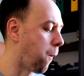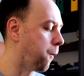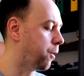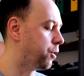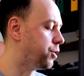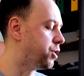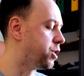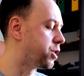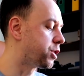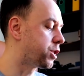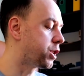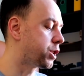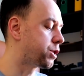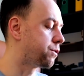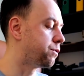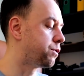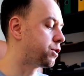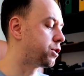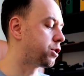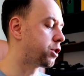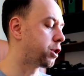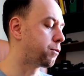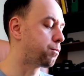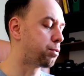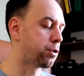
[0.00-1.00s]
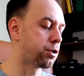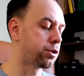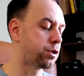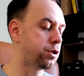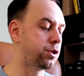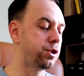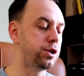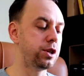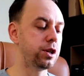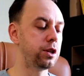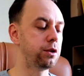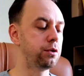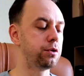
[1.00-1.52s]
Они, оказывается, так
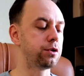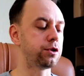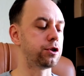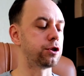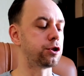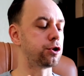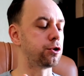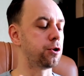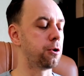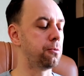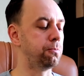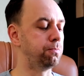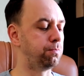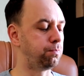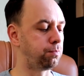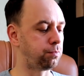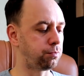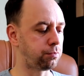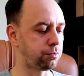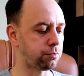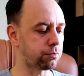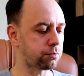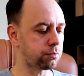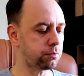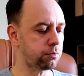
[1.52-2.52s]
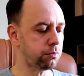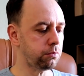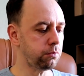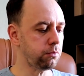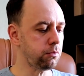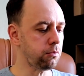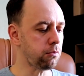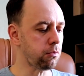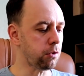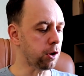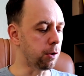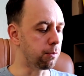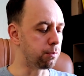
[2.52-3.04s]
просто делаются, что...
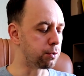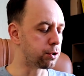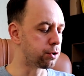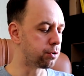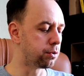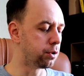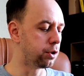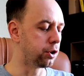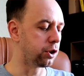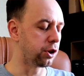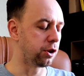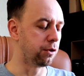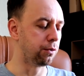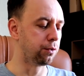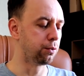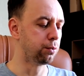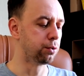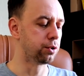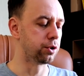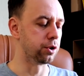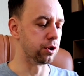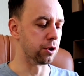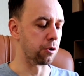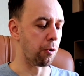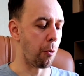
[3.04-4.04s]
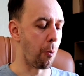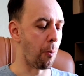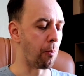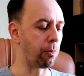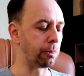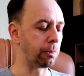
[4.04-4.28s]
Почему они такие вкусные?